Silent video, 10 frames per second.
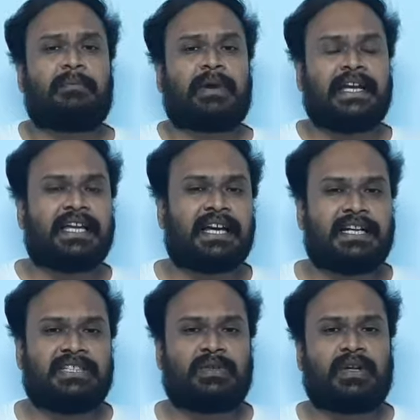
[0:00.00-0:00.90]

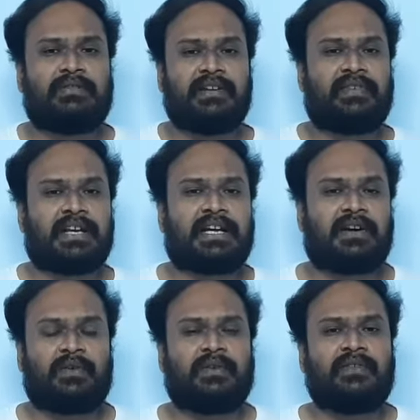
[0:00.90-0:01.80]
மைனாரிட்டிஸோட
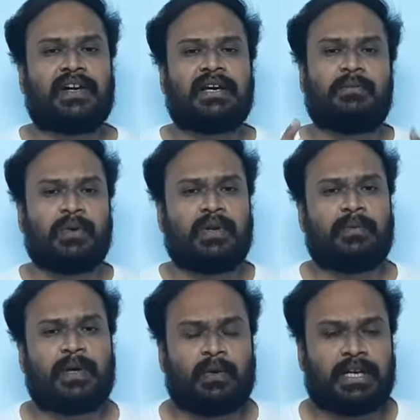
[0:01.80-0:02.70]
வெல்ஃபேருக்காகவும் இவங்க
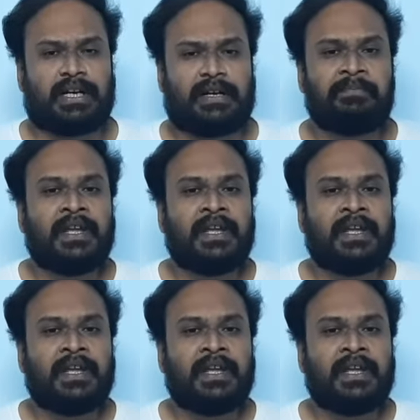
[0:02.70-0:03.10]
முன்னுரிமை கொடுக்குறாங்க